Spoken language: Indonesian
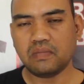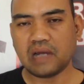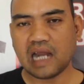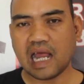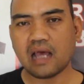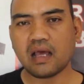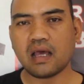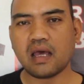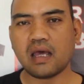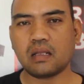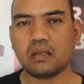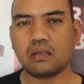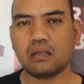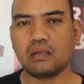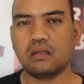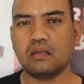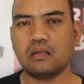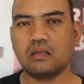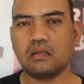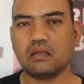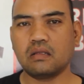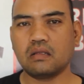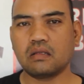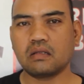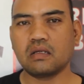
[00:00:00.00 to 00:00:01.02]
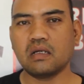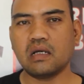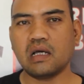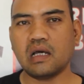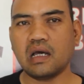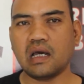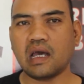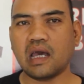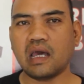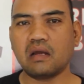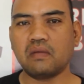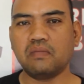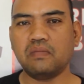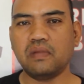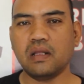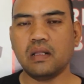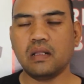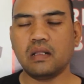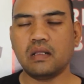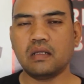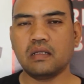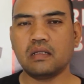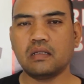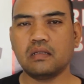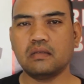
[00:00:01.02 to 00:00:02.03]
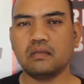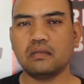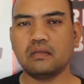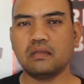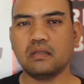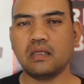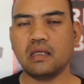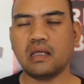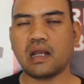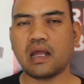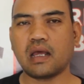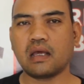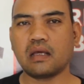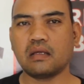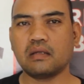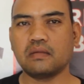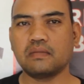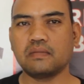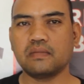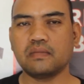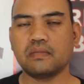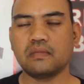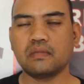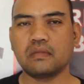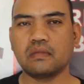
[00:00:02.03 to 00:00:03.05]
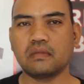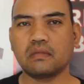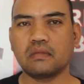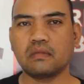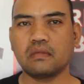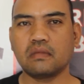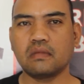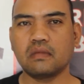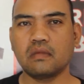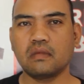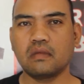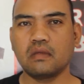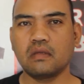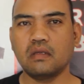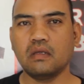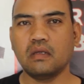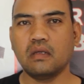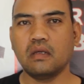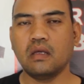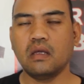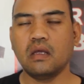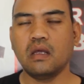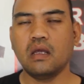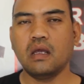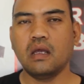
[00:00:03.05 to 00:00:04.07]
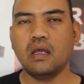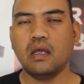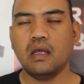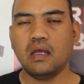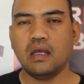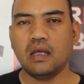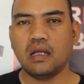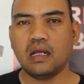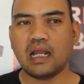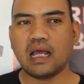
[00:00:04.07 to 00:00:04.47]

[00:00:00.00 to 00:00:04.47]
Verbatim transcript: berangkat ke hmm. Erbil termasuk ya. TPPO bukan sih pak ini pak?